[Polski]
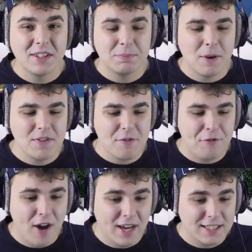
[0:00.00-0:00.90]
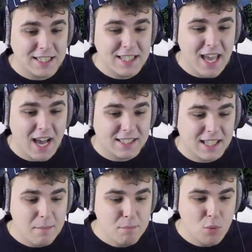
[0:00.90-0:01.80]
was pewnie fakt, jak
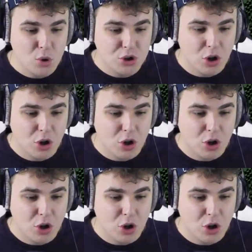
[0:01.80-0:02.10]
tam mój